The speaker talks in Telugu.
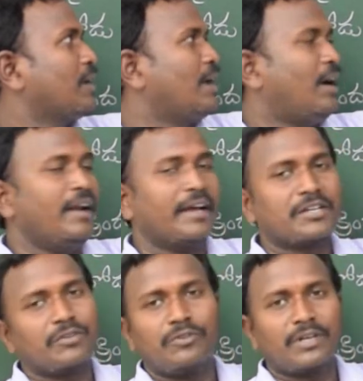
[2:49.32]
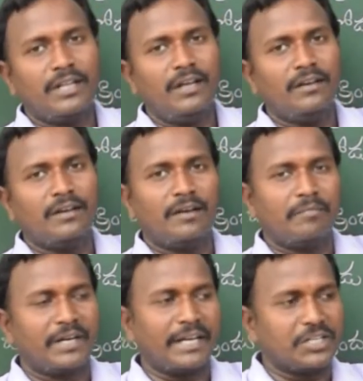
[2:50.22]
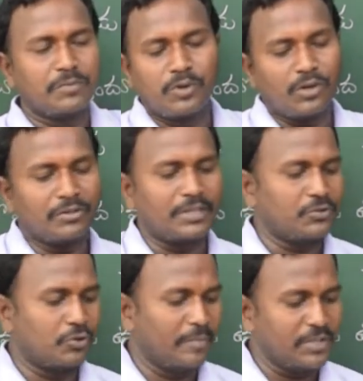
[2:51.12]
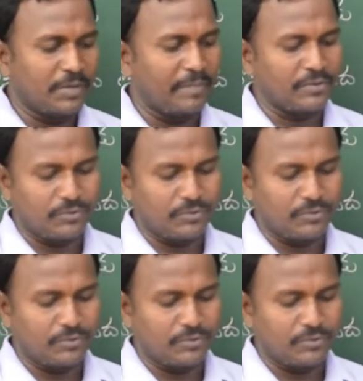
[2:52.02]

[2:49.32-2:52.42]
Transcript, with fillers: కా అనే అక్షరం ఉంది కదా మీ టెక్స్ట్ బుక్లో ఒకసారి చూడమని చెప్పి